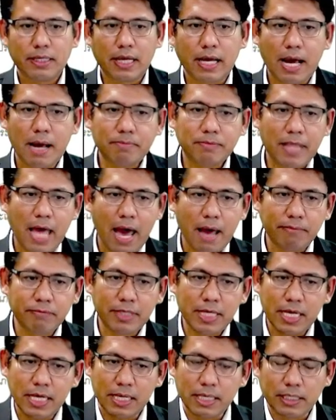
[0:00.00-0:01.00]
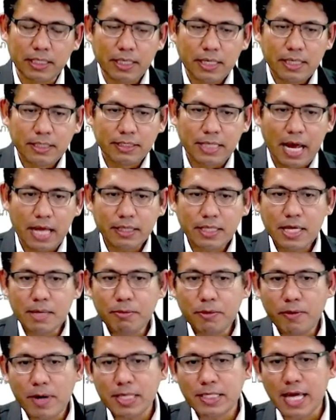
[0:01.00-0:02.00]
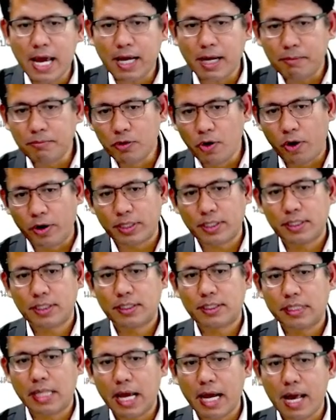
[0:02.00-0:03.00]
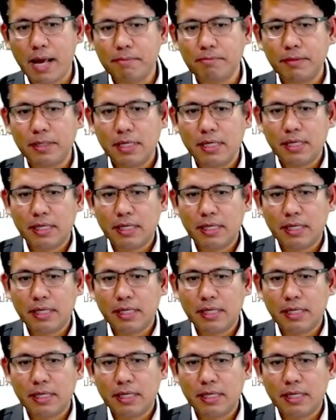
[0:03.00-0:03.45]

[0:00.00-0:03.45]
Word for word: นะครับตามที่สถานที่ผู้ว่าจ้างกำหนดนะครับ